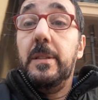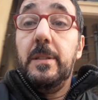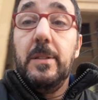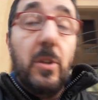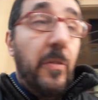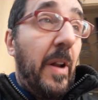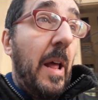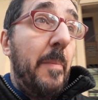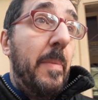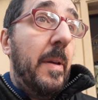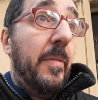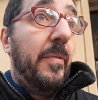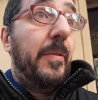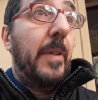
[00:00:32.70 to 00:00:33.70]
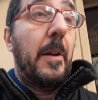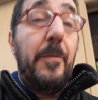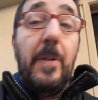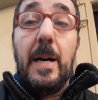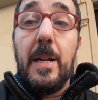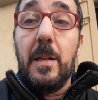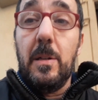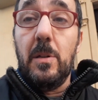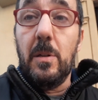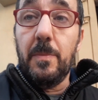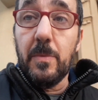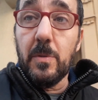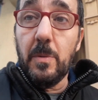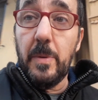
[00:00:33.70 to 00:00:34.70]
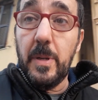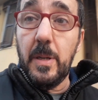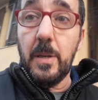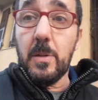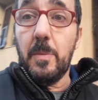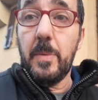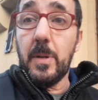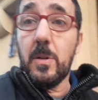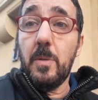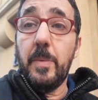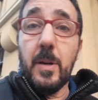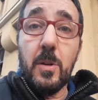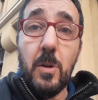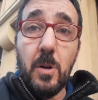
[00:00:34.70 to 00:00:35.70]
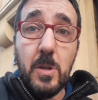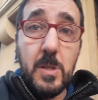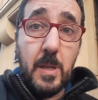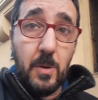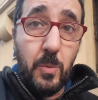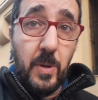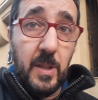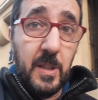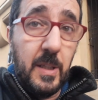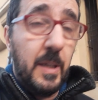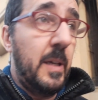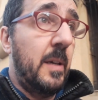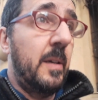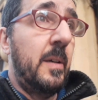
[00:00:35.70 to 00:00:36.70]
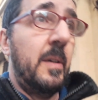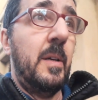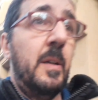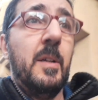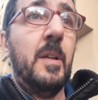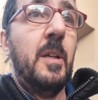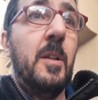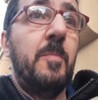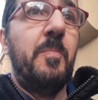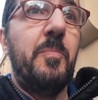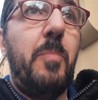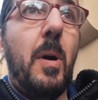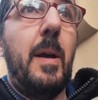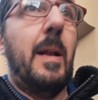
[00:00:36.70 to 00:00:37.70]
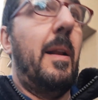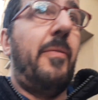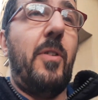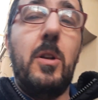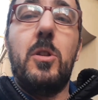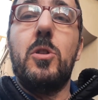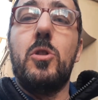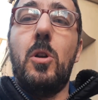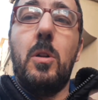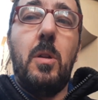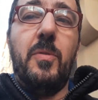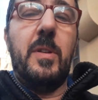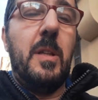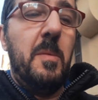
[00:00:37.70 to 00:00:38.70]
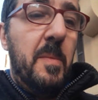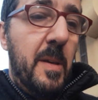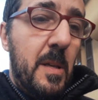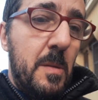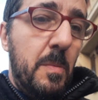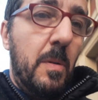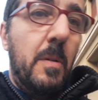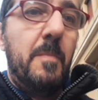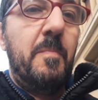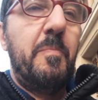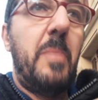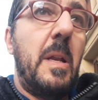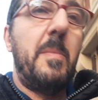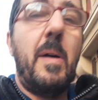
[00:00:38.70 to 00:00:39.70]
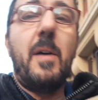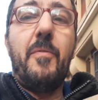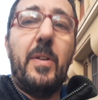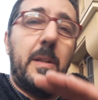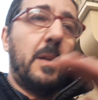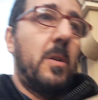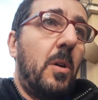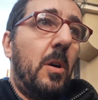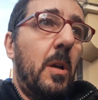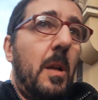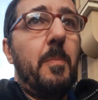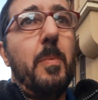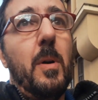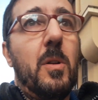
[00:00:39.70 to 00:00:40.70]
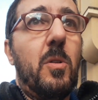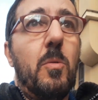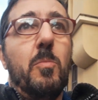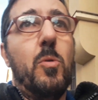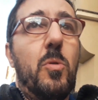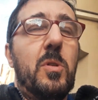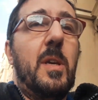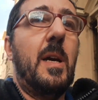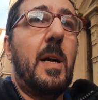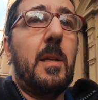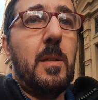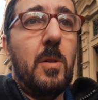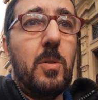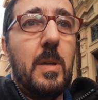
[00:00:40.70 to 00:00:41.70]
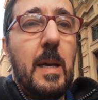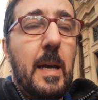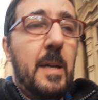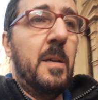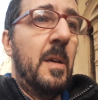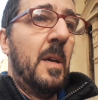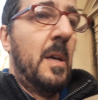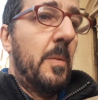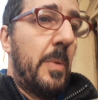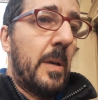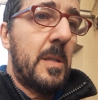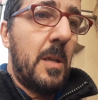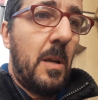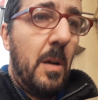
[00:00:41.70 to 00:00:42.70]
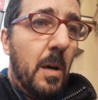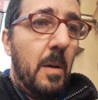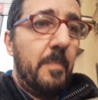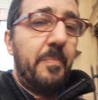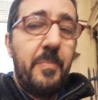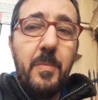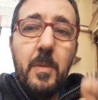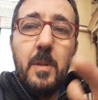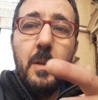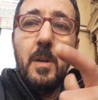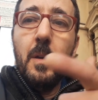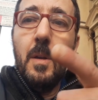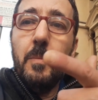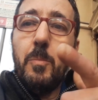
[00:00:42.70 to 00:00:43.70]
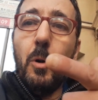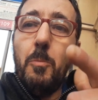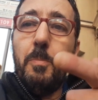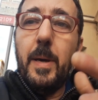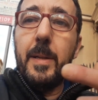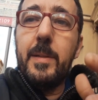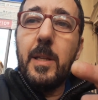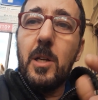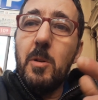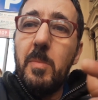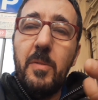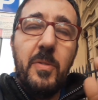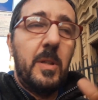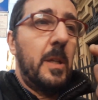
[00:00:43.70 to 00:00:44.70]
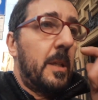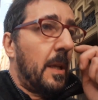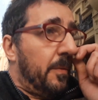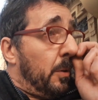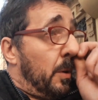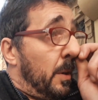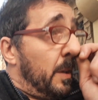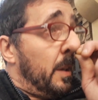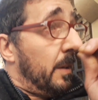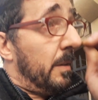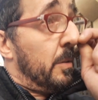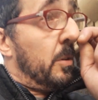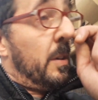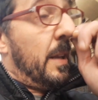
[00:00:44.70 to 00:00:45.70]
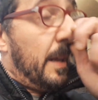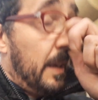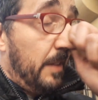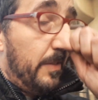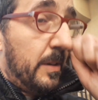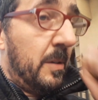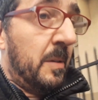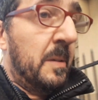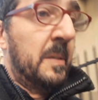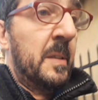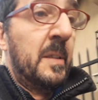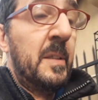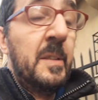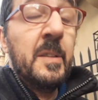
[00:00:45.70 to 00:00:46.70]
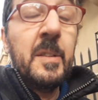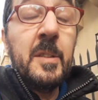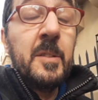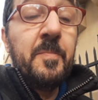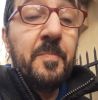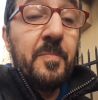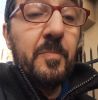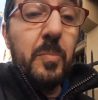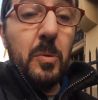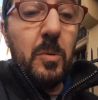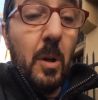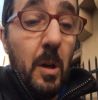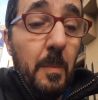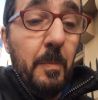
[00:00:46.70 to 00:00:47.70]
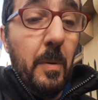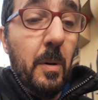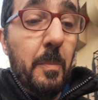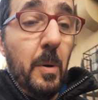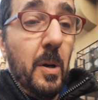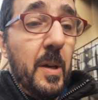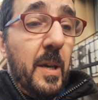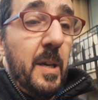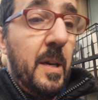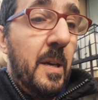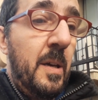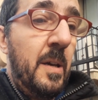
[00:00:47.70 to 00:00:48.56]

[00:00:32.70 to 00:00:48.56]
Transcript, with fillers: dovrebbe far fare no? come, come, come cosa e quindi poi alla folla c'è il solito vittimismo prima fate gol e poi non mugugnate ok? perché sennò polpette come vi dite voi non ne arrivano purtroppo poi